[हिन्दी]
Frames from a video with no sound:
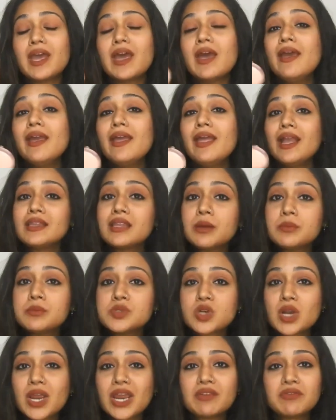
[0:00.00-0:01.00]
जो है
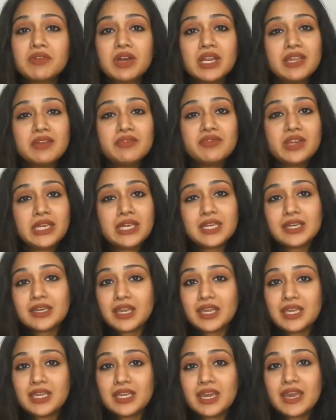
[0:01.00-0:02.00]
एकदम ड्राइंग वाली फीलिंग
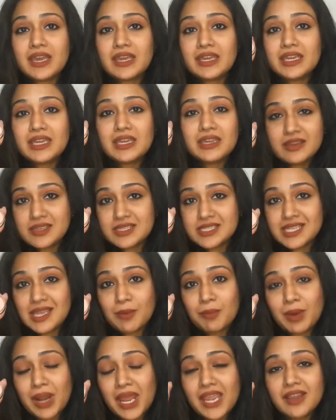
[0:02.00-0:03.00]
नहीं आएगी
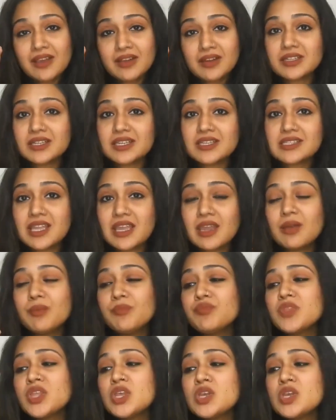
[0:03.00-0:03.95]
इसे अप्लाई करने से